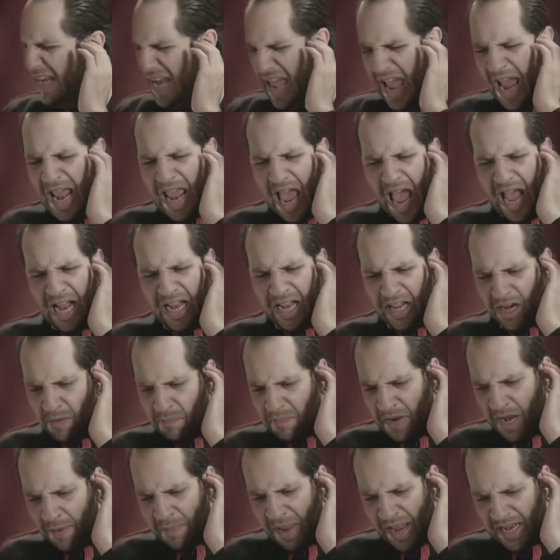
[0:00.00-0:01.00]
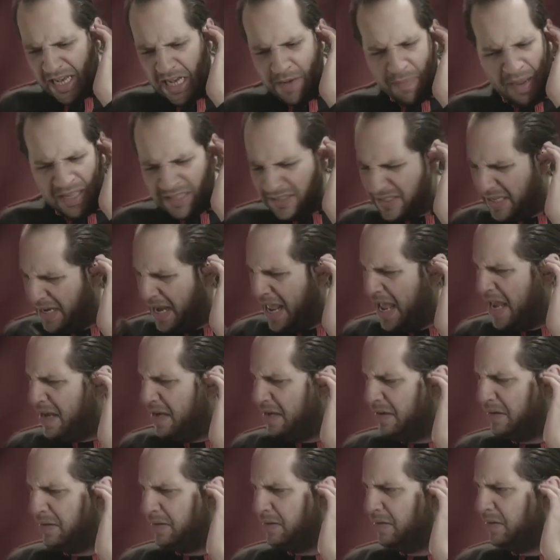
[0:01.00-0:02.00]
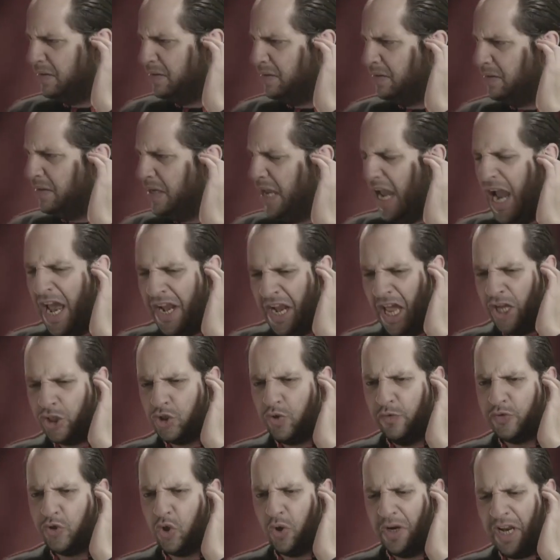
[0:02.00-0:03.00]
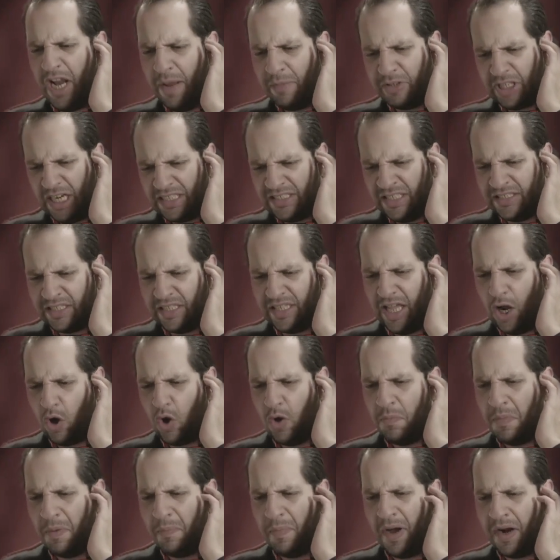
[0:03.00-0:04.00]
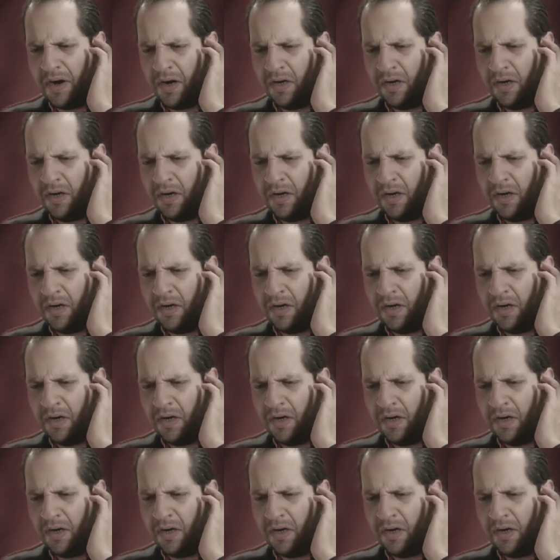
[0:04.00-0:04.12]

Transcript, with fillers: لا يا اخي ربنا ما يجيب انتنال احنا هنشوف شغلنا مش عايزين تدخل من